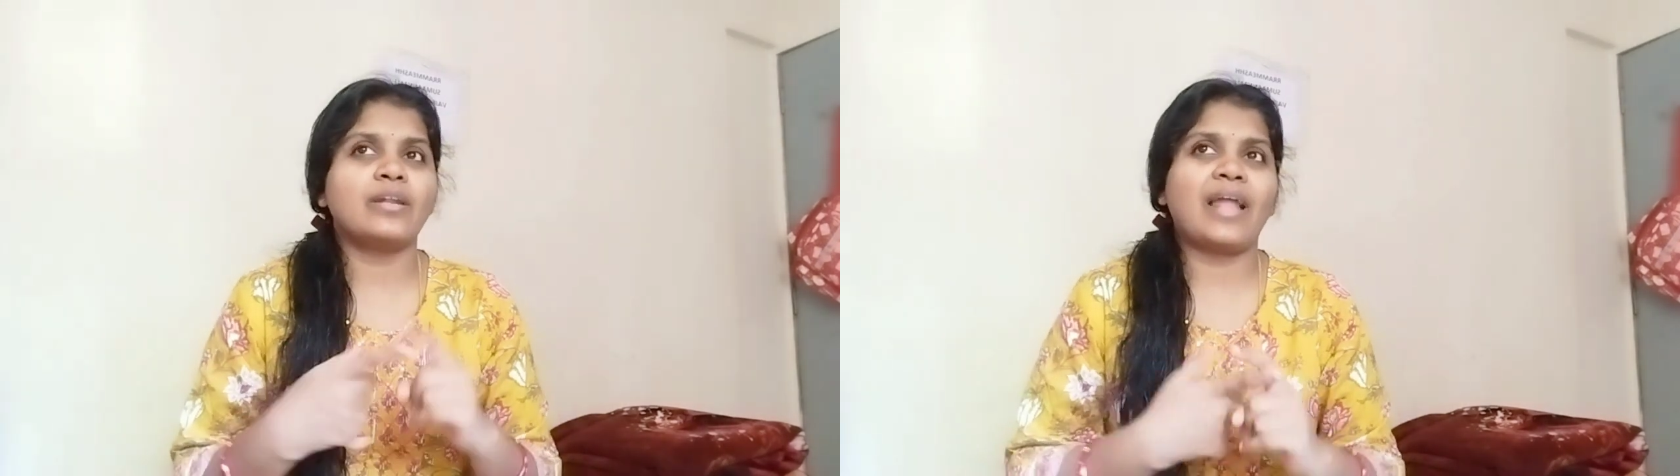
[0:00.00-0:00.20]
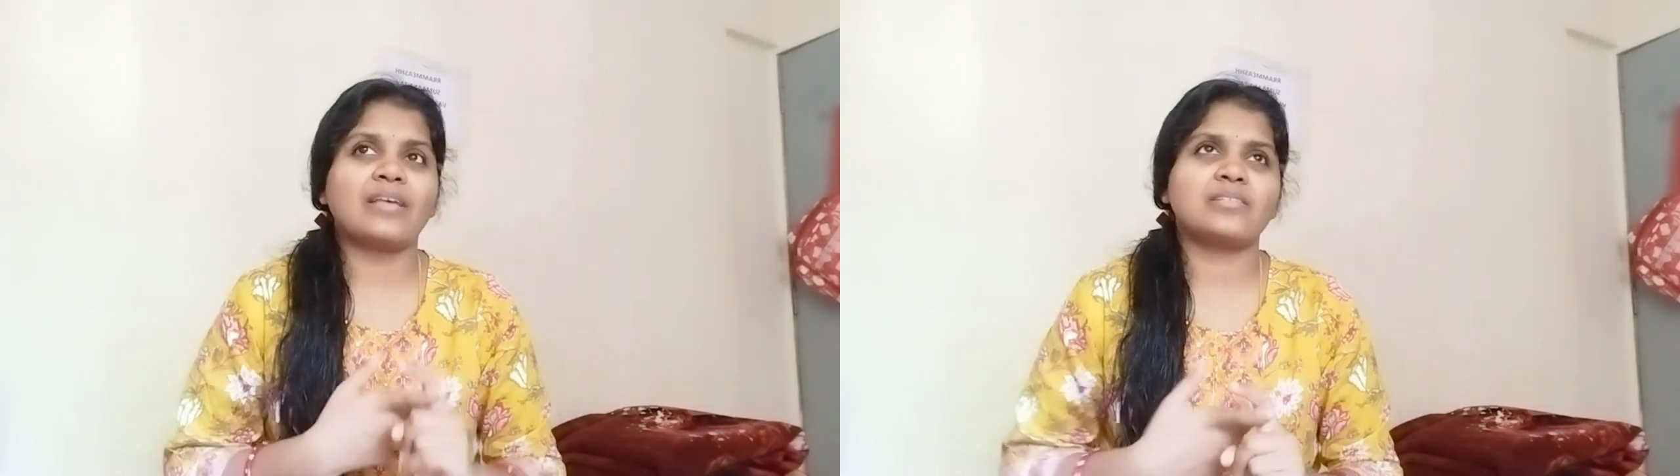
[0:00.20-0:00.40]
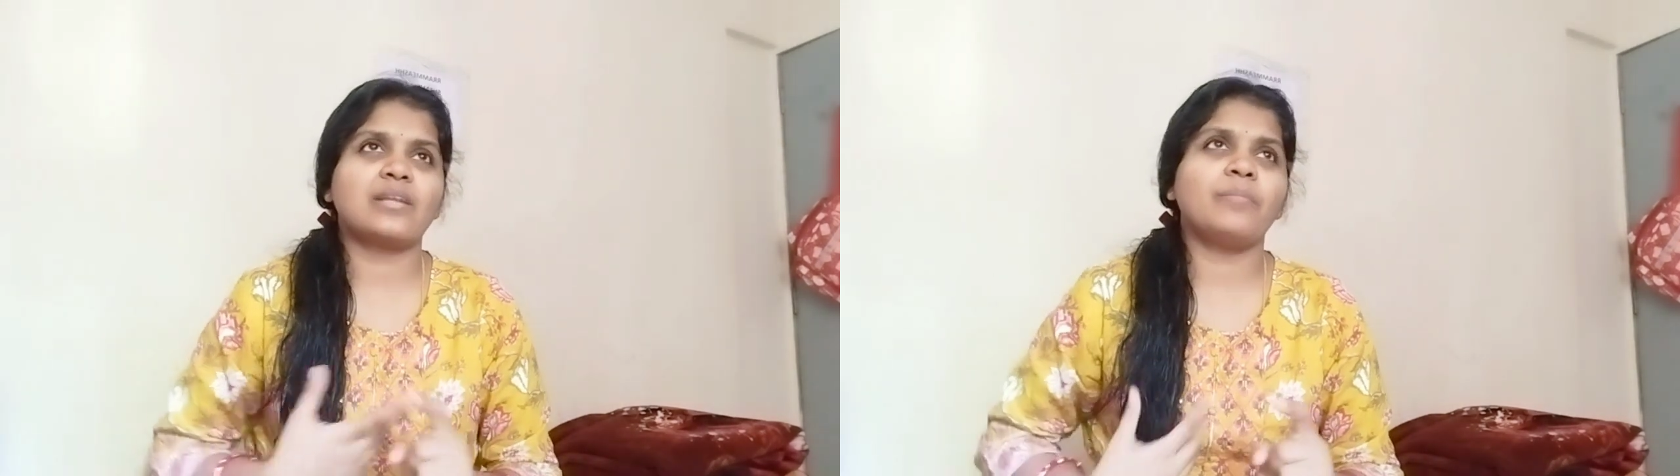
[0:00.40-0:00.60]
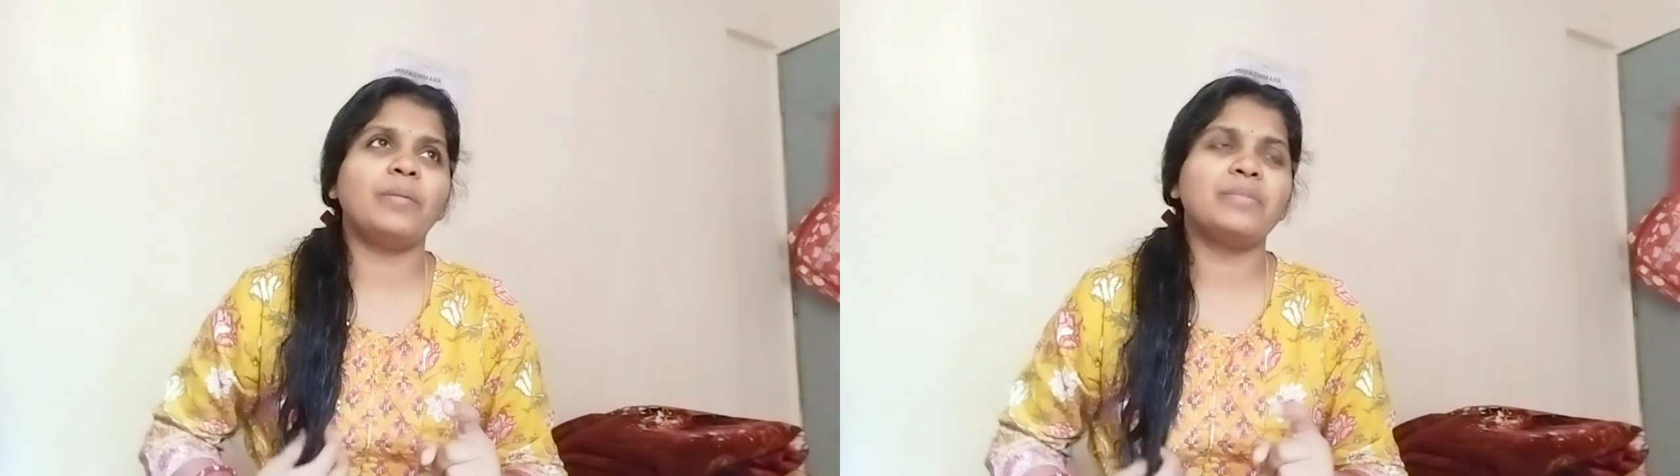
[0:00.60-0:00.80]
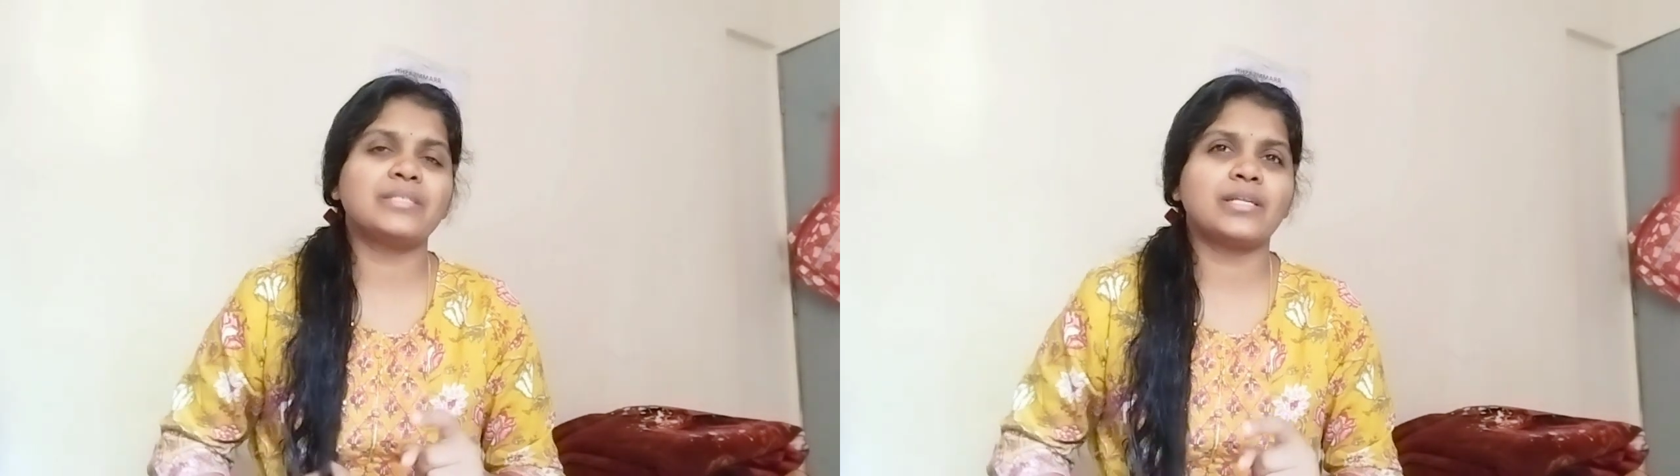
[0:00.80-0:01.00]
నేను లాస్ట్
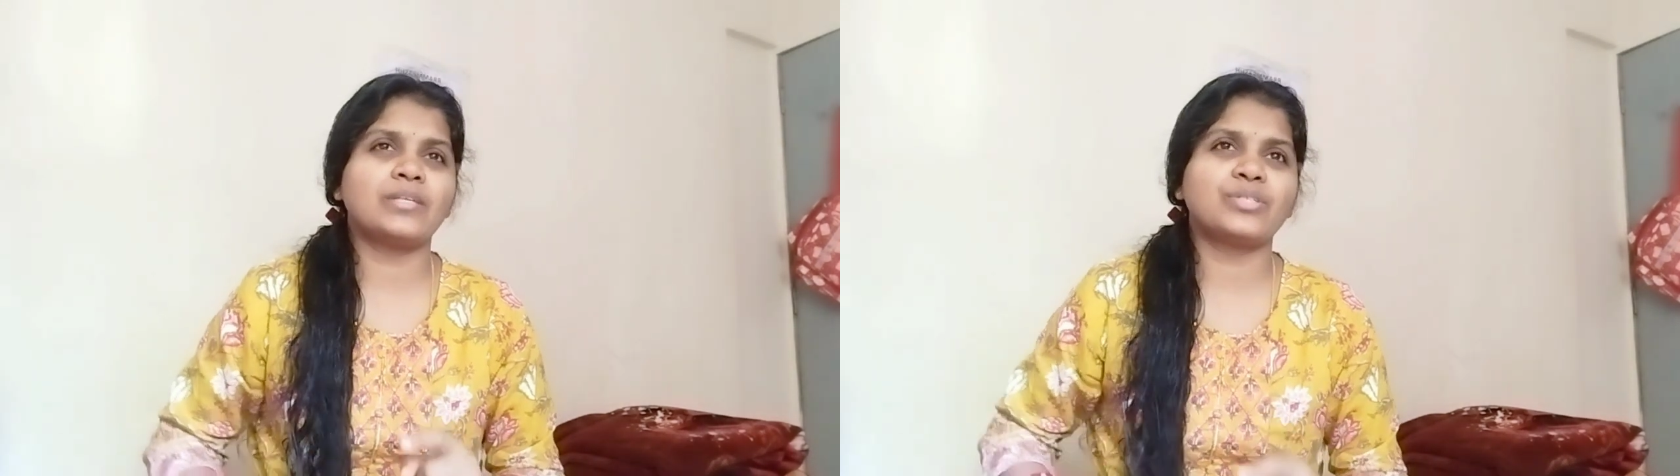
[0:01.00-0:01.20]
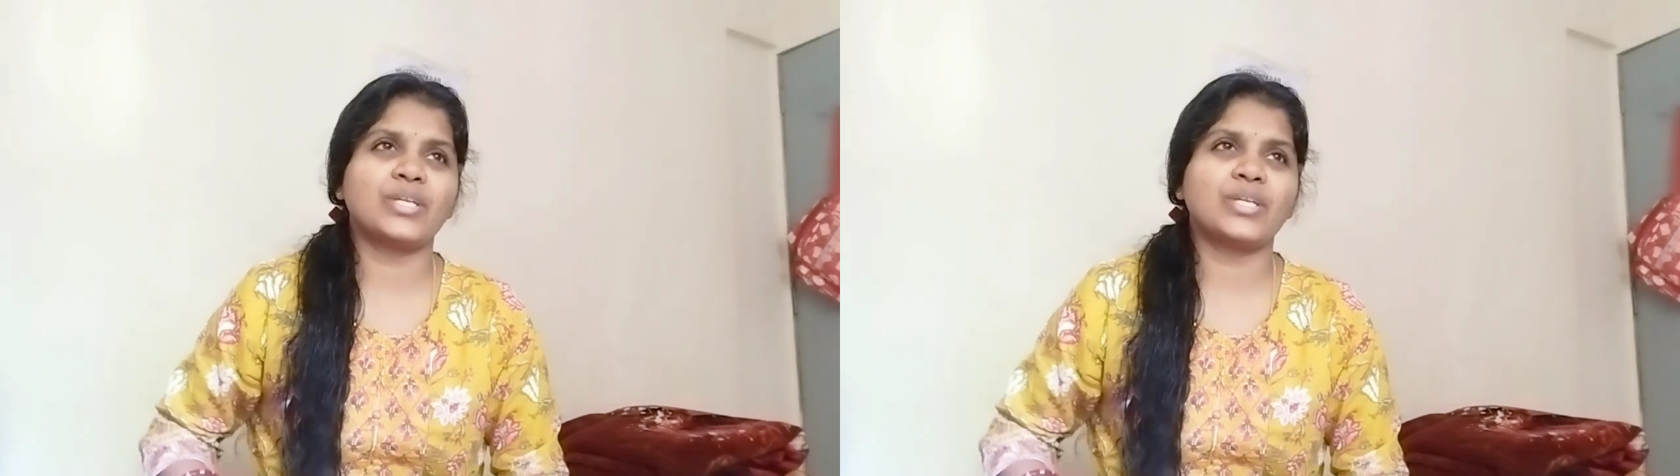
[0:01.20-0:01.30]
టైమే మిస్టేక్